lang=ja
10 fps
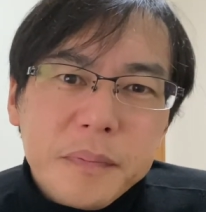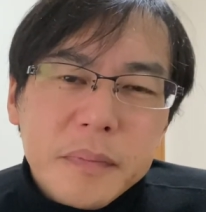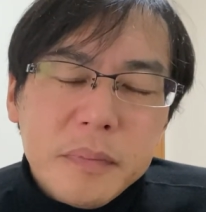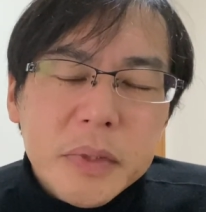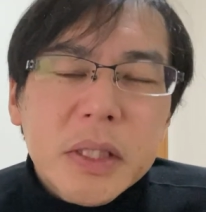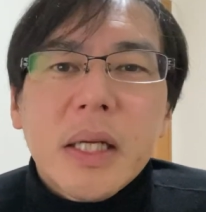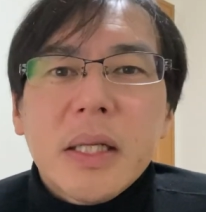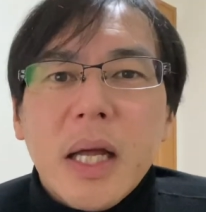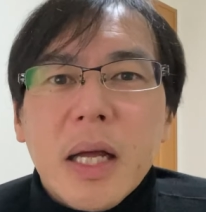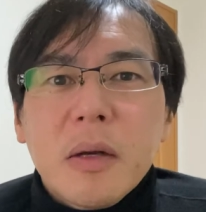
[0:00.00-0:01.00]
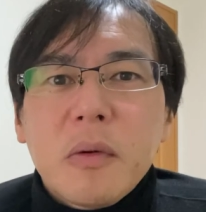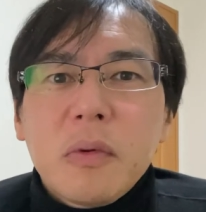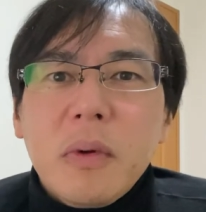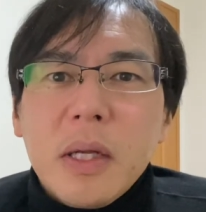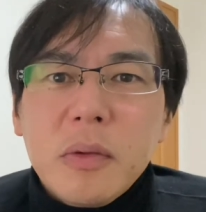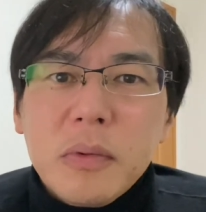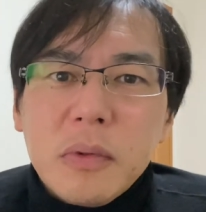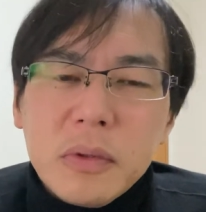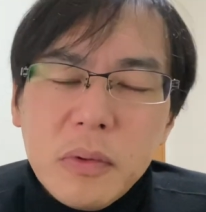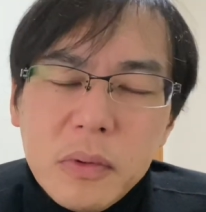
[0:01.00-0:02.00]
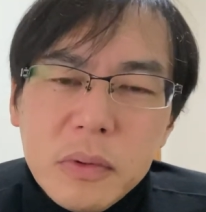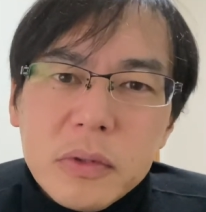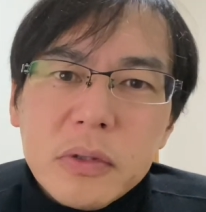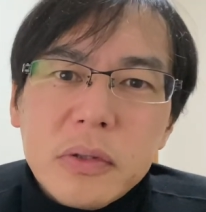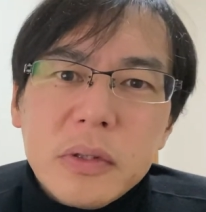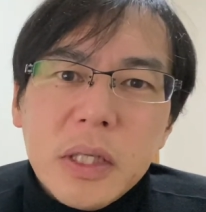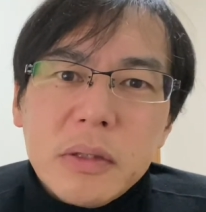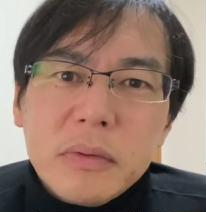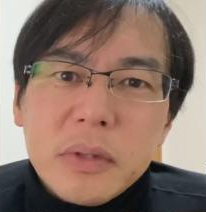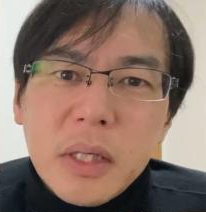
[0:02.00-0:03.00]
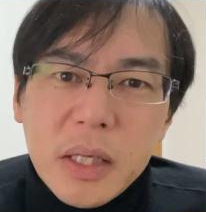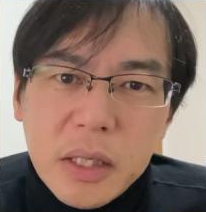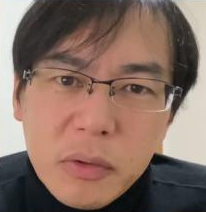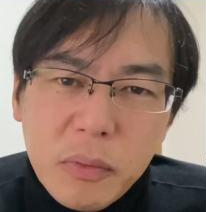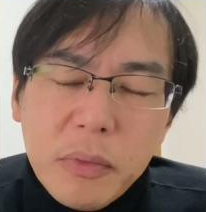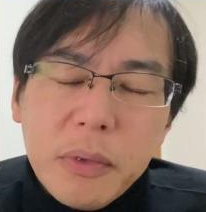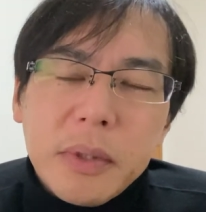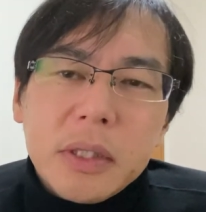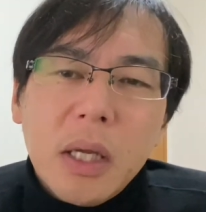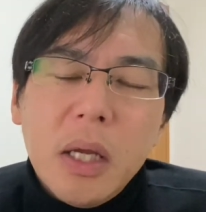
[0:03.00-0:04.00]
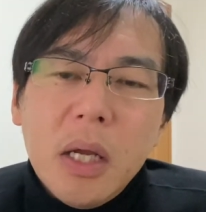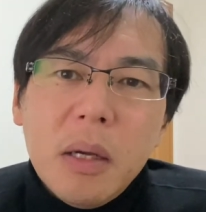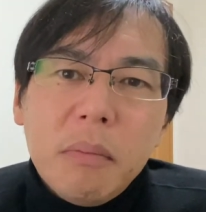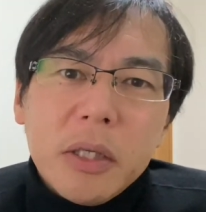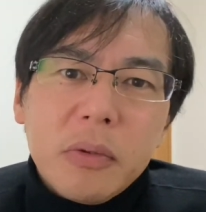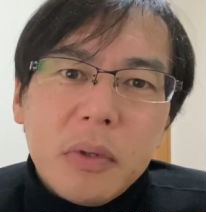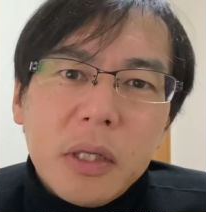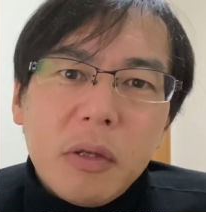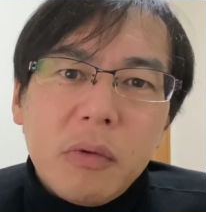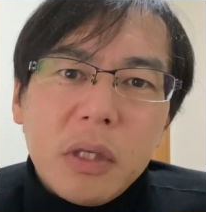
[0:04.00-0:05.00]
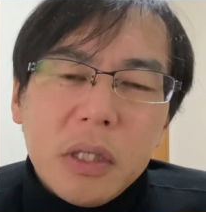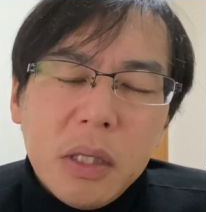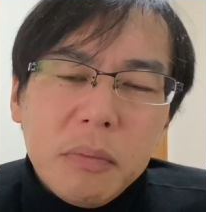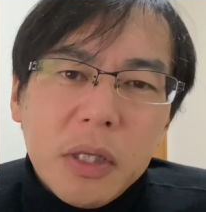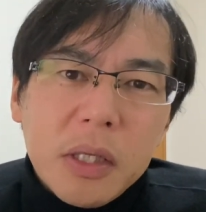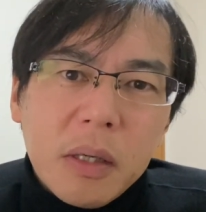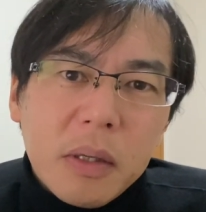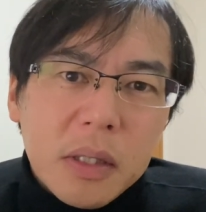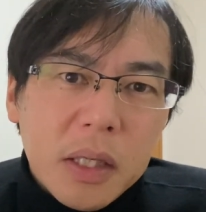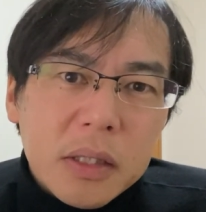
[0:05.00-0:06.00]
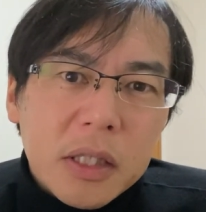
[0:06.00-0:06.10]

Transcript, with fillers: みたいなことがどんどんどんどん進んでいくんじゃないかと思います。まあそうなった時にね、皆さん何が